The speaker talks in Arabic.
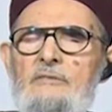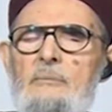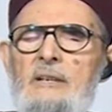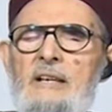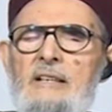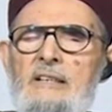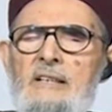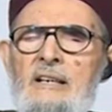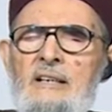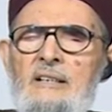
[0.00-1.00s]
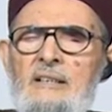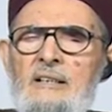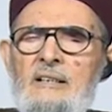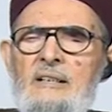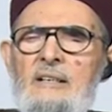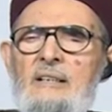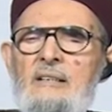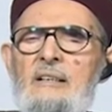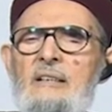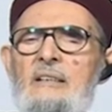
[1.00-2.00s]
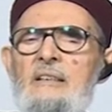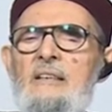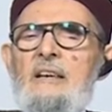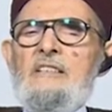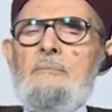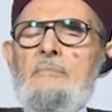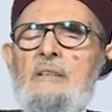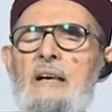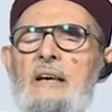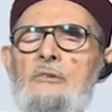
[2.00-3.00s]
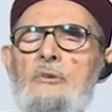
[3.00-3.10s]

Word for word: في بلادنا يجب لا